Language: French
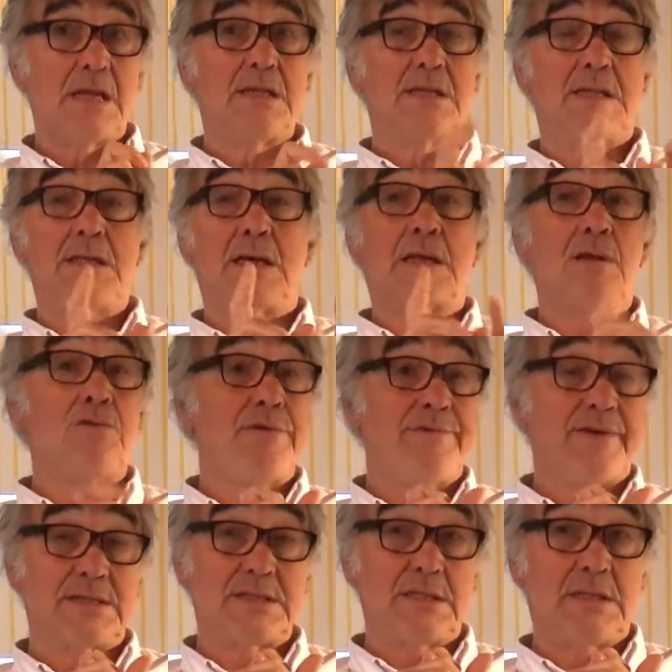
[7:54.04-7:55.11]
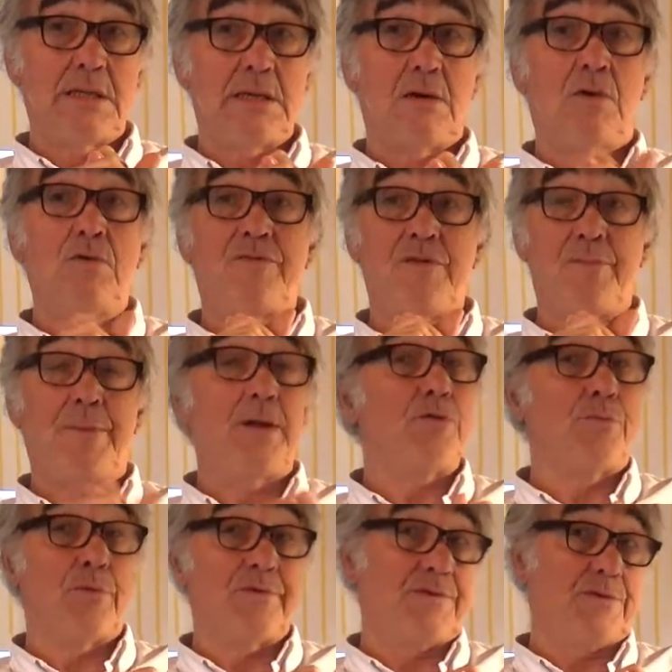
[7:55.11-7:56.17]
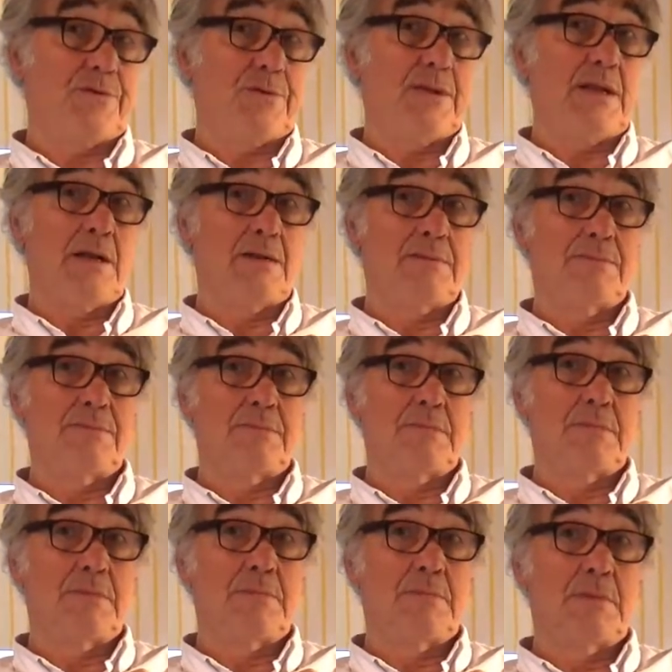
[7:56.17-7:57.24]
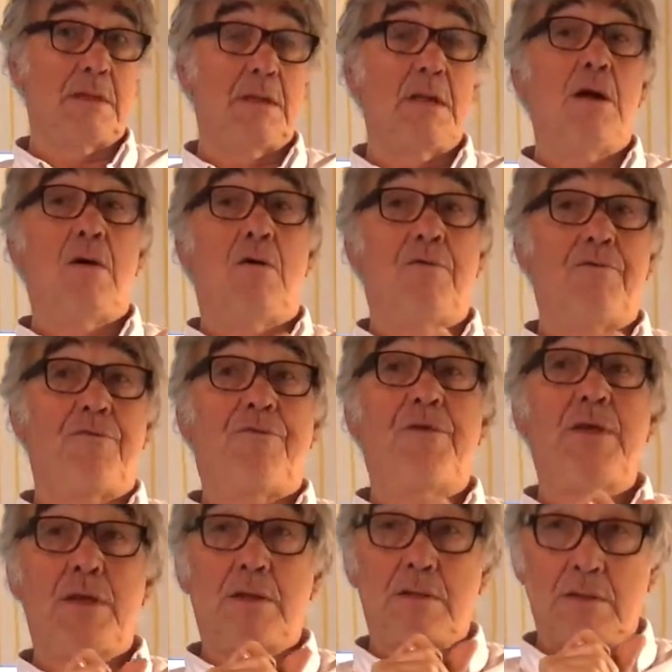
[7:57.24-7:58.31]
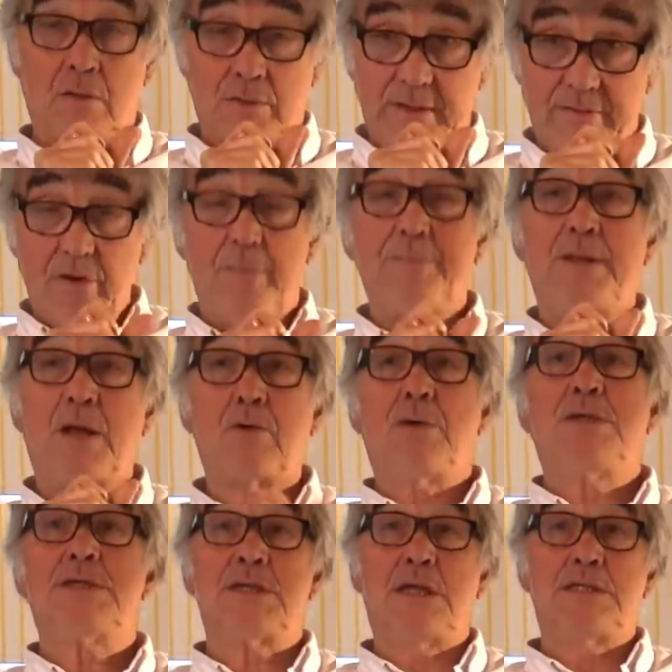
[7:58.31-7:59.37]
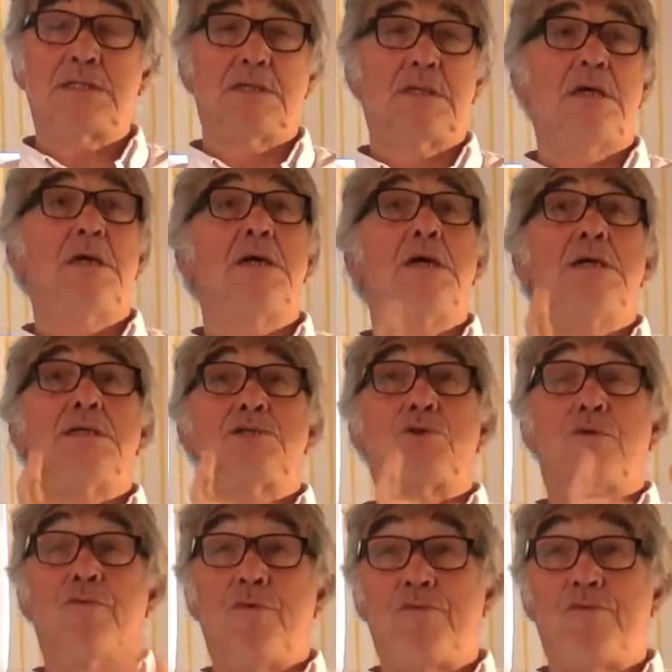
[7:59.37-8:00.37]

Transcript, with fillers: C'est-à-dire qu'à l'université, on ne fait pas du professionnel on fait, on développe des connaissances. Si on veut